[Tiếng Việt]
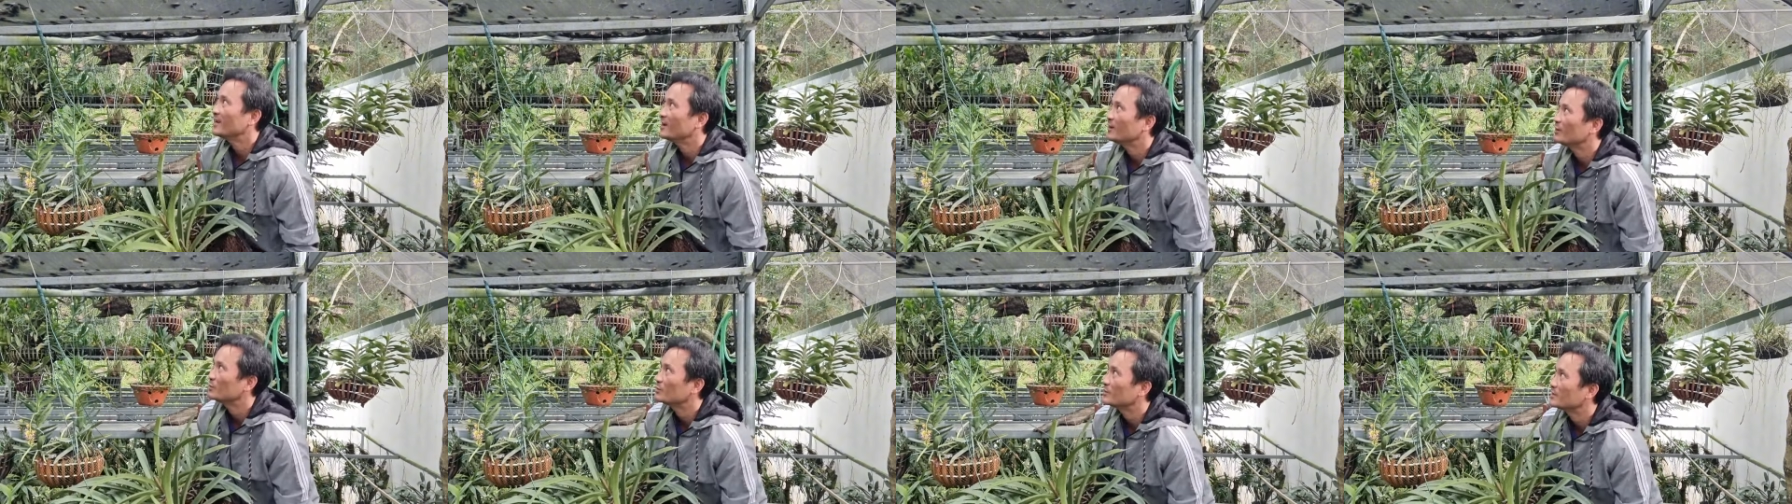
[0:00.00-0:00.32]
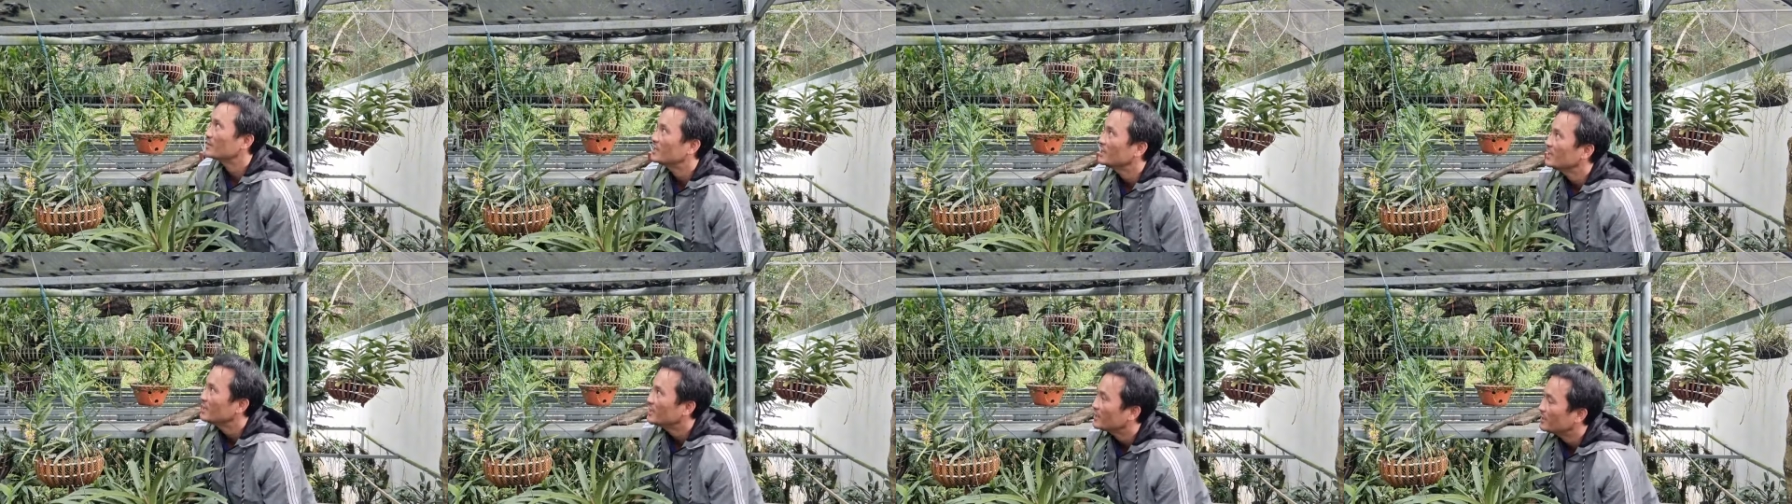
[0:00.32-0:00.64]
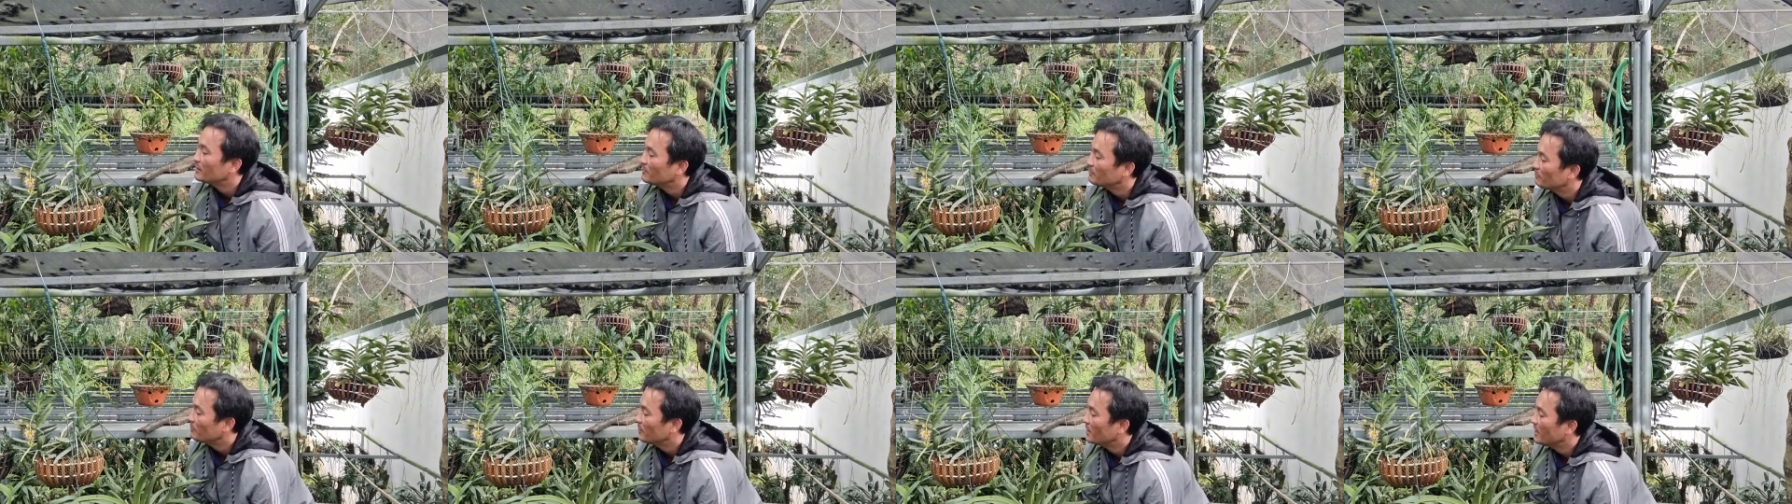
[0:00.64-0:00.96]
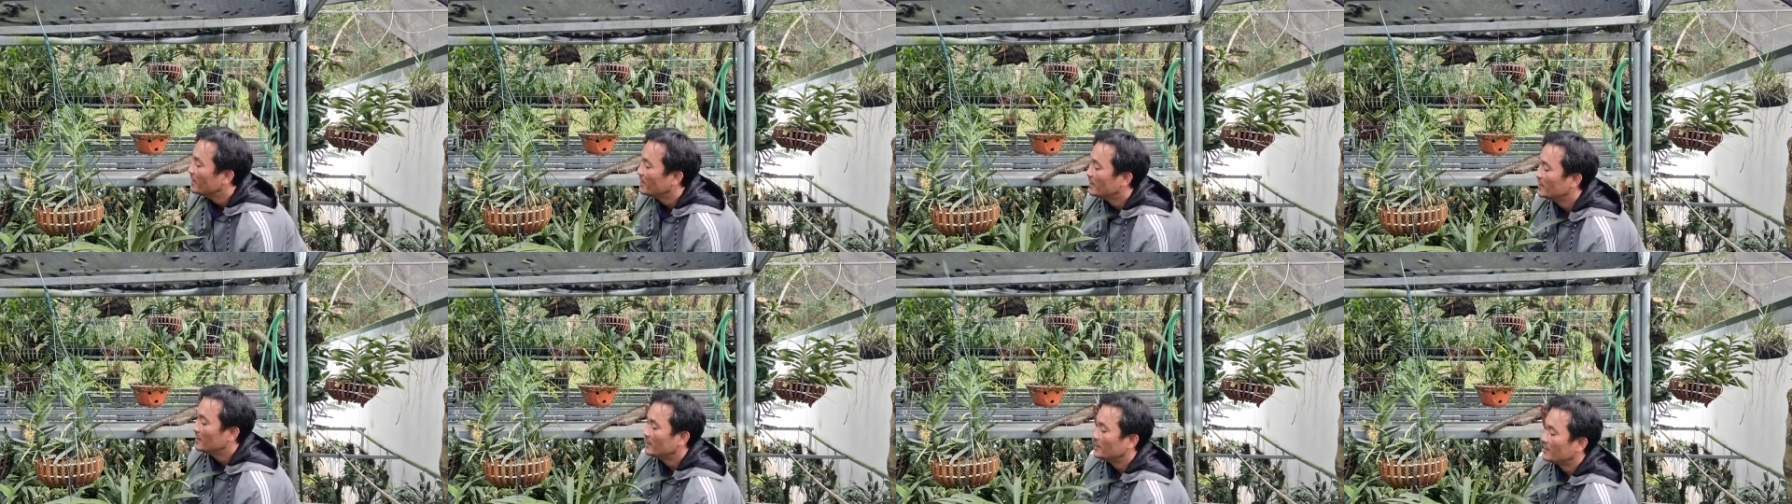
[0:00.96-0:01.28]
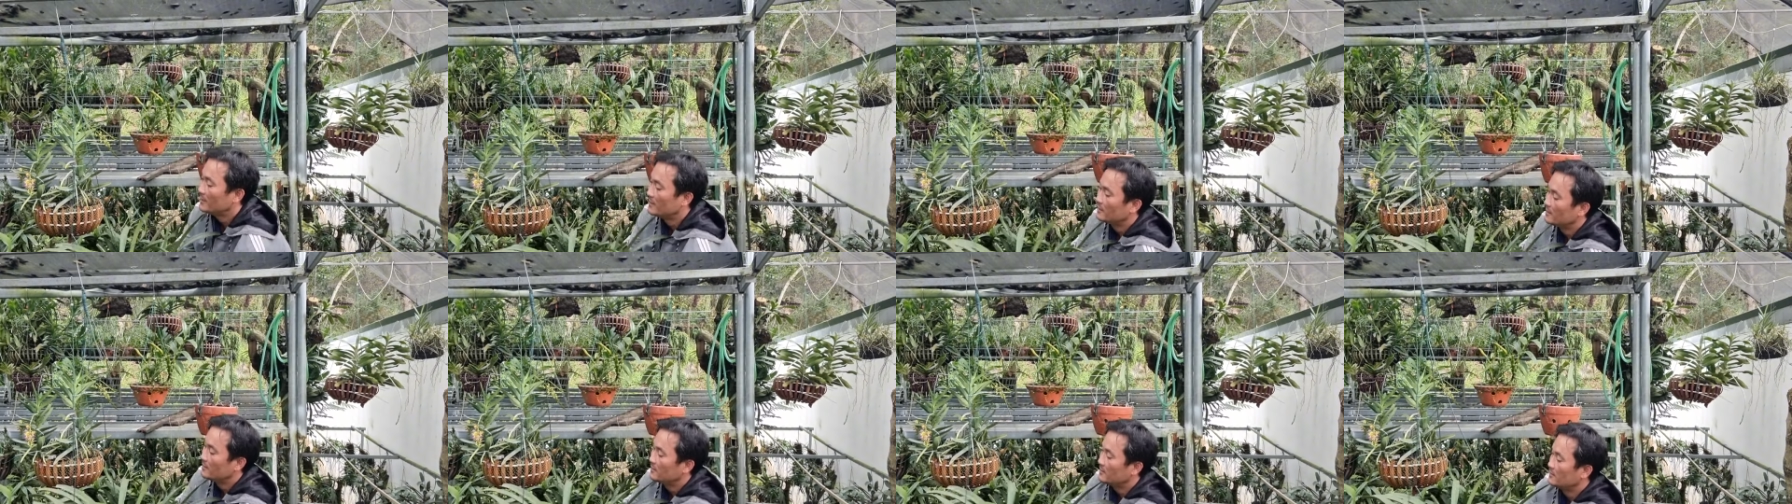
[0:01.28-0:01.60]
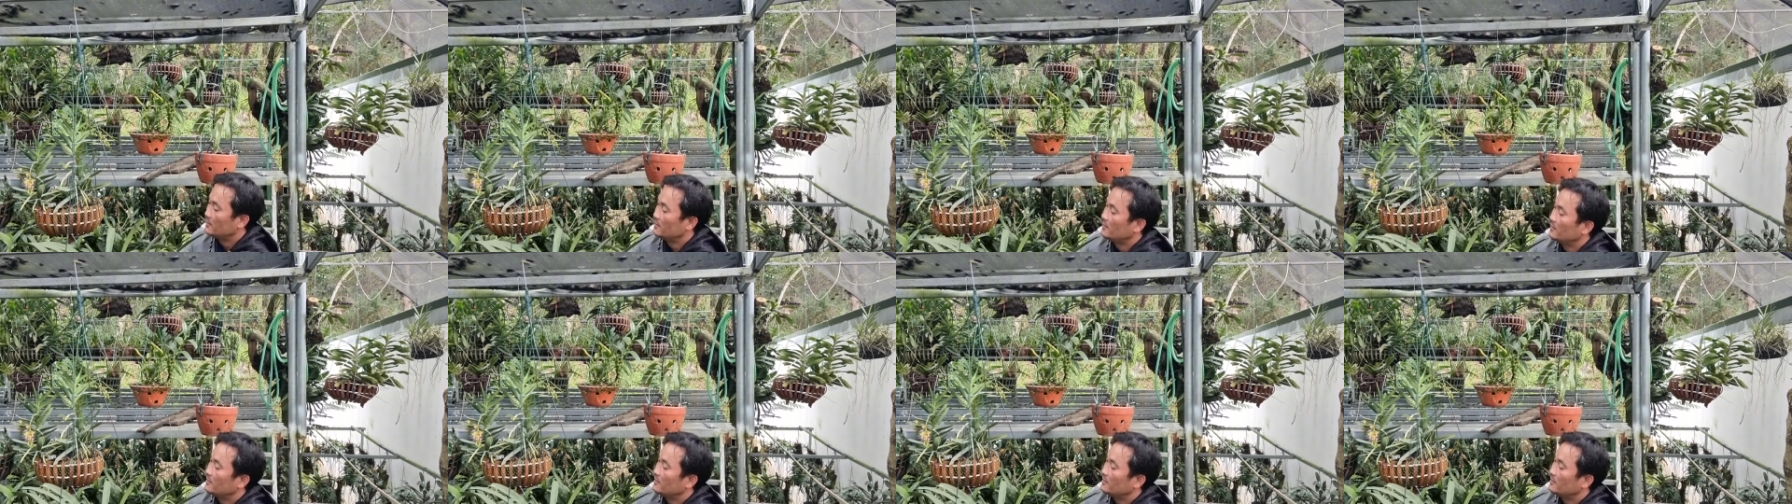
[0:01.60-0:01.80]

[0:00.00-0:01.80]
đầu tiên em bê ấy